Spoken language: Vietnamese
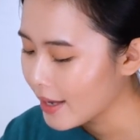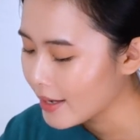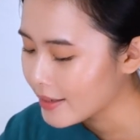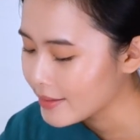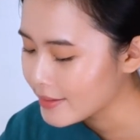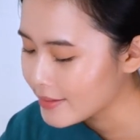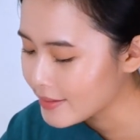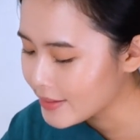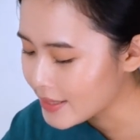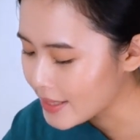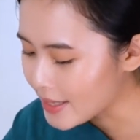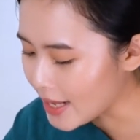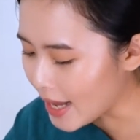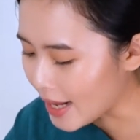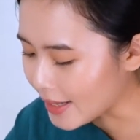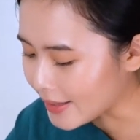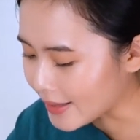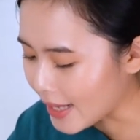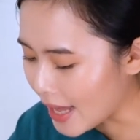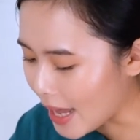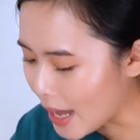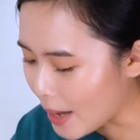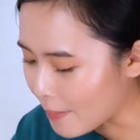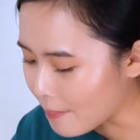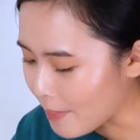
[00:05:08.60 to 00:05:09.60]

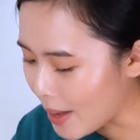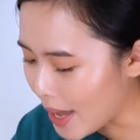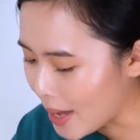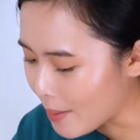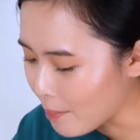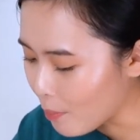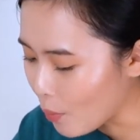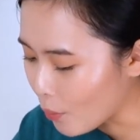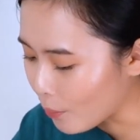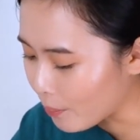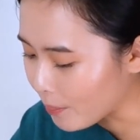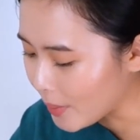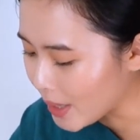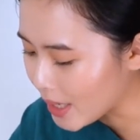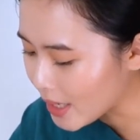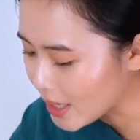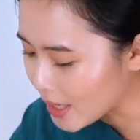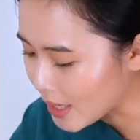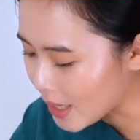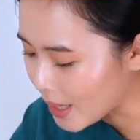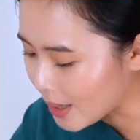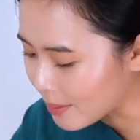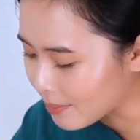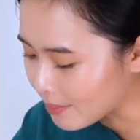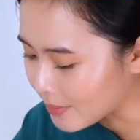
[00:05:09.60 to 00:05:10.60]
Siddhartha bẻ một miếng
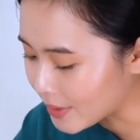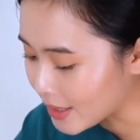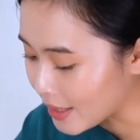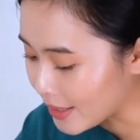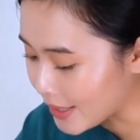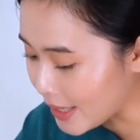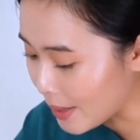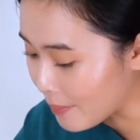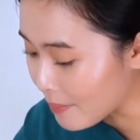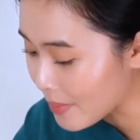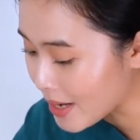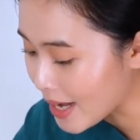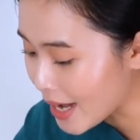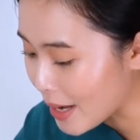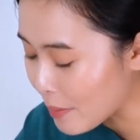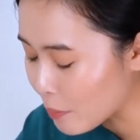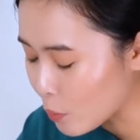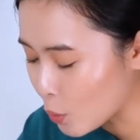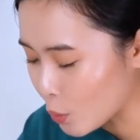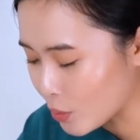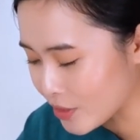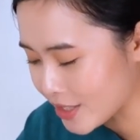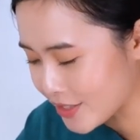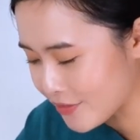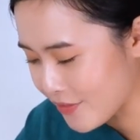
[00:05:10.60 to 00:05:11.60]
cơm từ nắm cơm
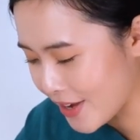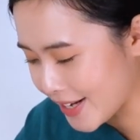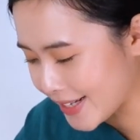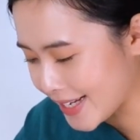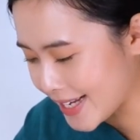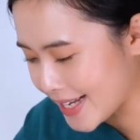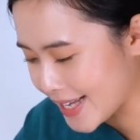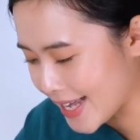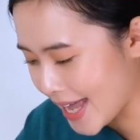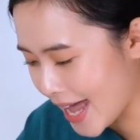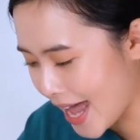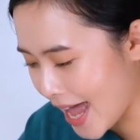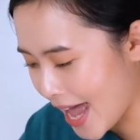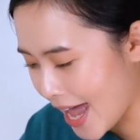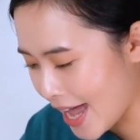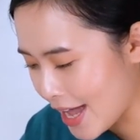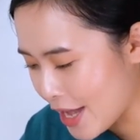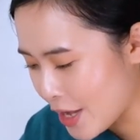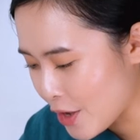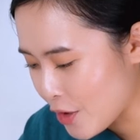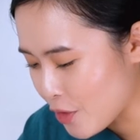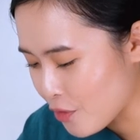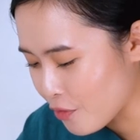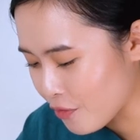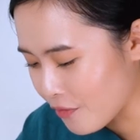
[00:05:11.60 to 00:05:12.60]
của Svatika
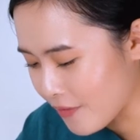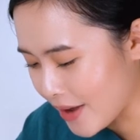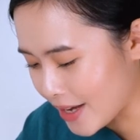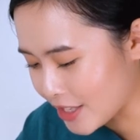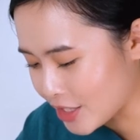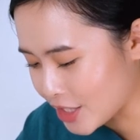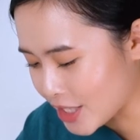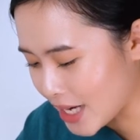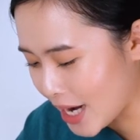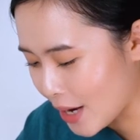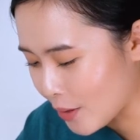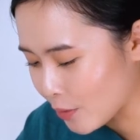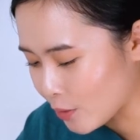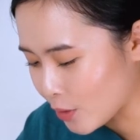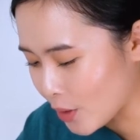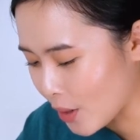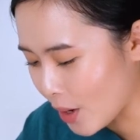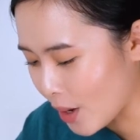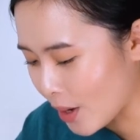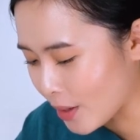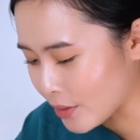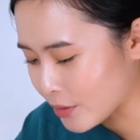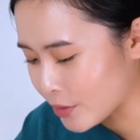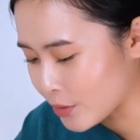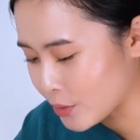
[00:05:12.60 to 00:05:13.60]
và trao
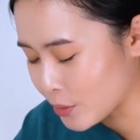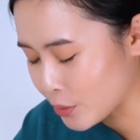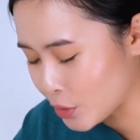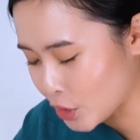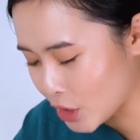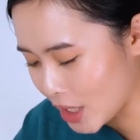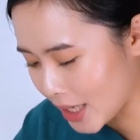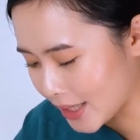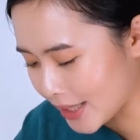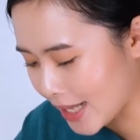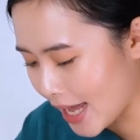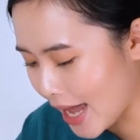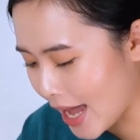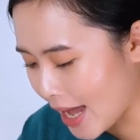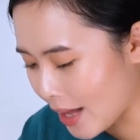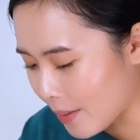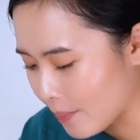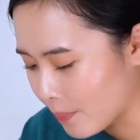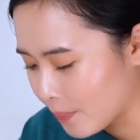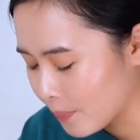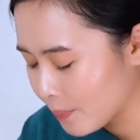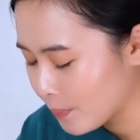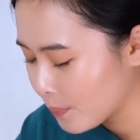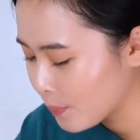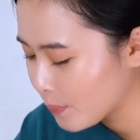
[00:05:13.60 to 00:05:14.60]
cho Sujata.
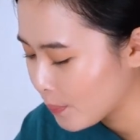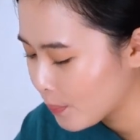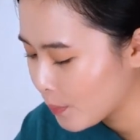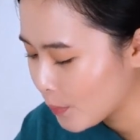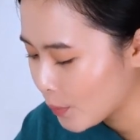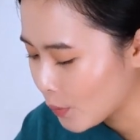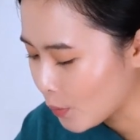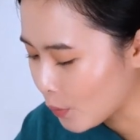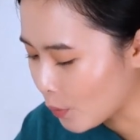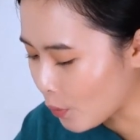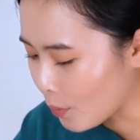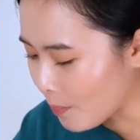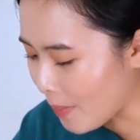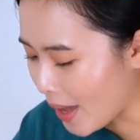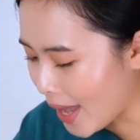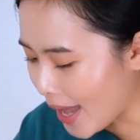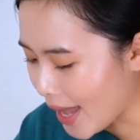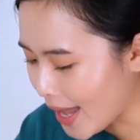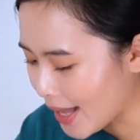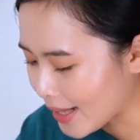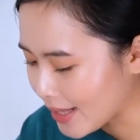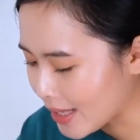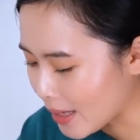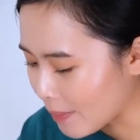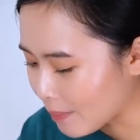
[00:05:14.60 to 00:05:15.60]
Cô
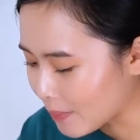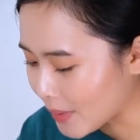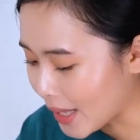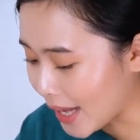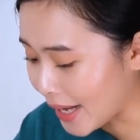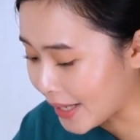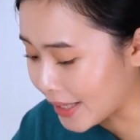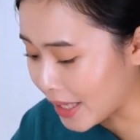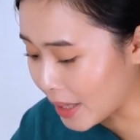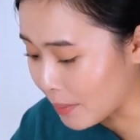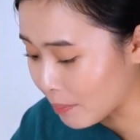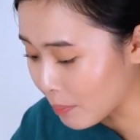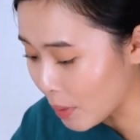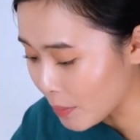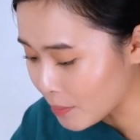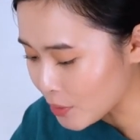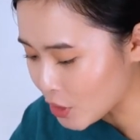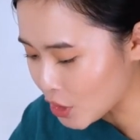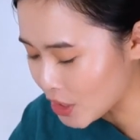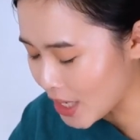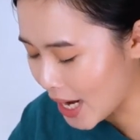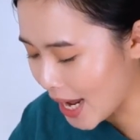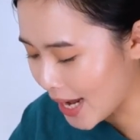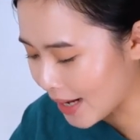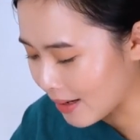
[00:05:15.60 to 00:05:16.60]
bé chắp tay thành búp
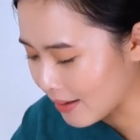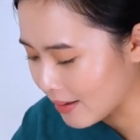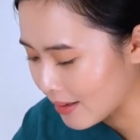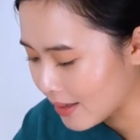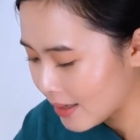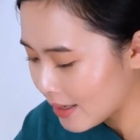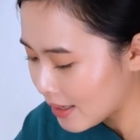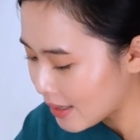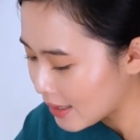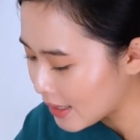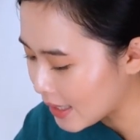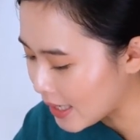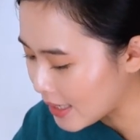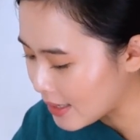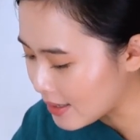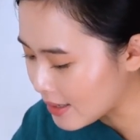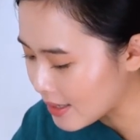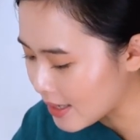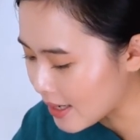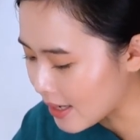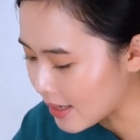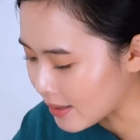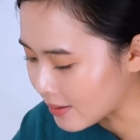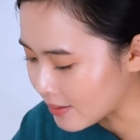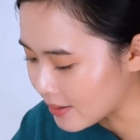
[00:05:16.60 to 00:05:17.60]
sen,
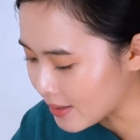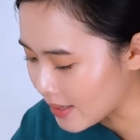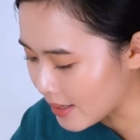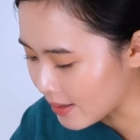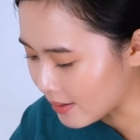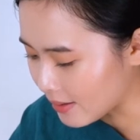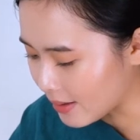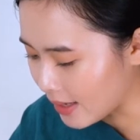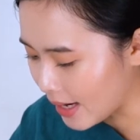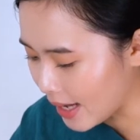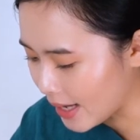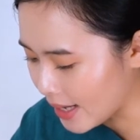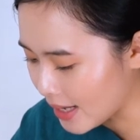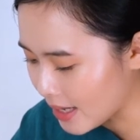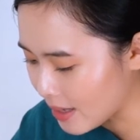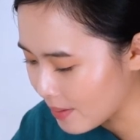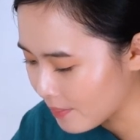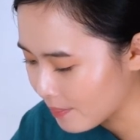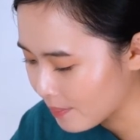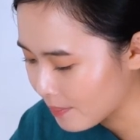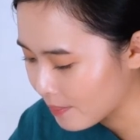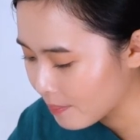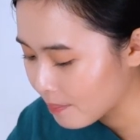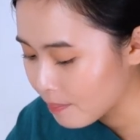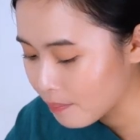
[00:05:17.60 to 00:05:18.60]
kính cẩn nhận lấy.
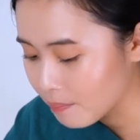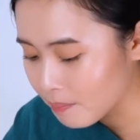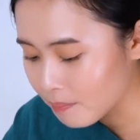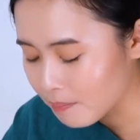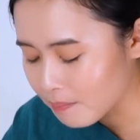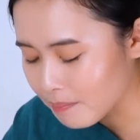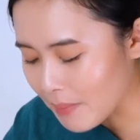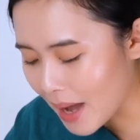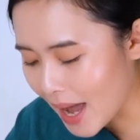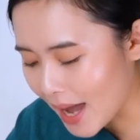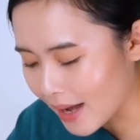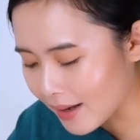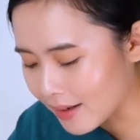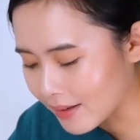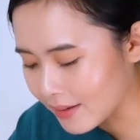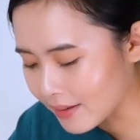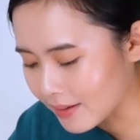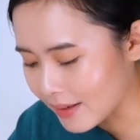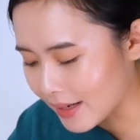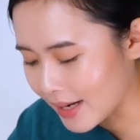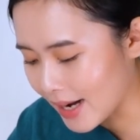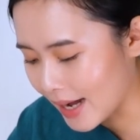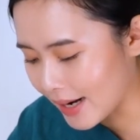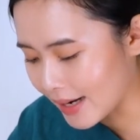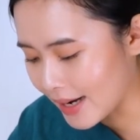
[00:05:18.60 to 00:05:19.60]
Ba
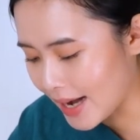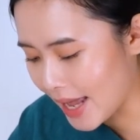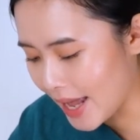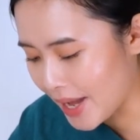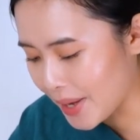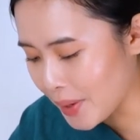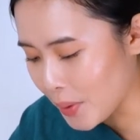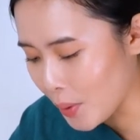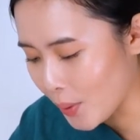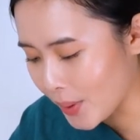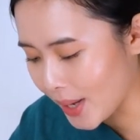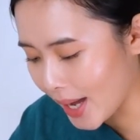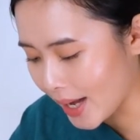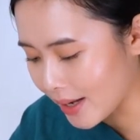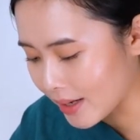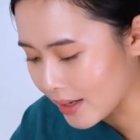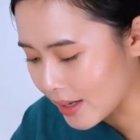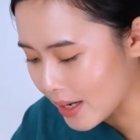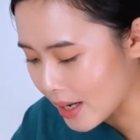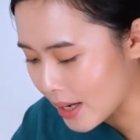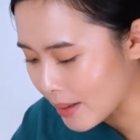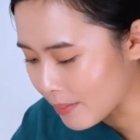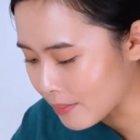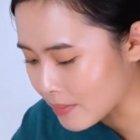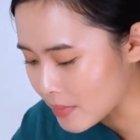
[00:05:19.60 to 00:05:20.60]
người lặng lẽ ngồi ăn
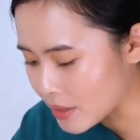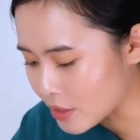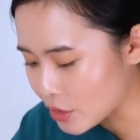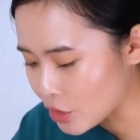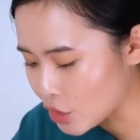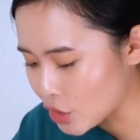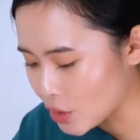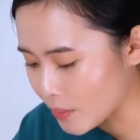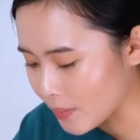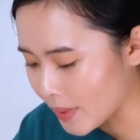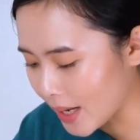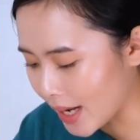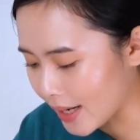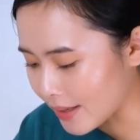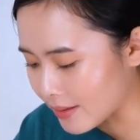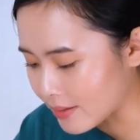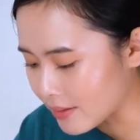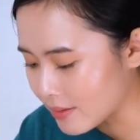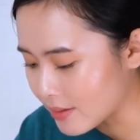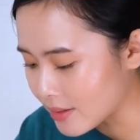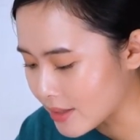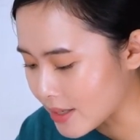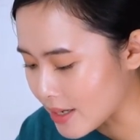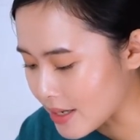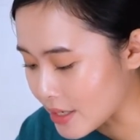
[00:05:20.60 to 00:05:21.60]
cơm trong
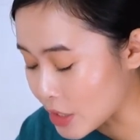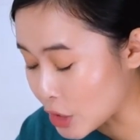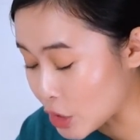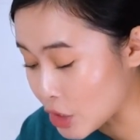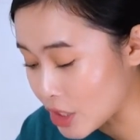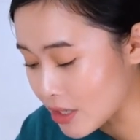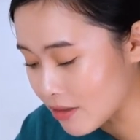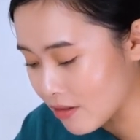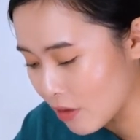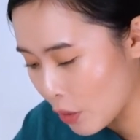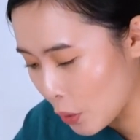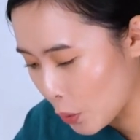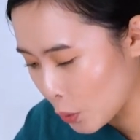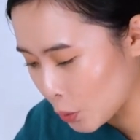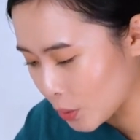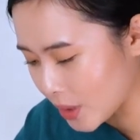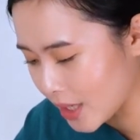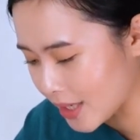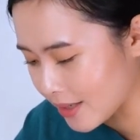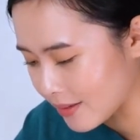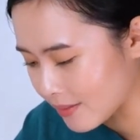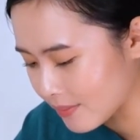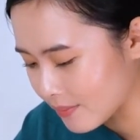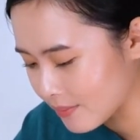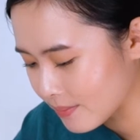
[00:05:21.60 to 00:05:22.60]
cảnh rừng trưa u
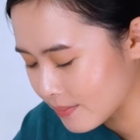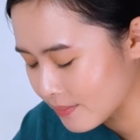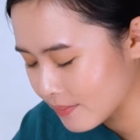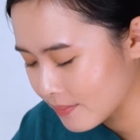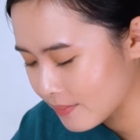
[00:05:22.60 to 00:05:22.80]
tịch.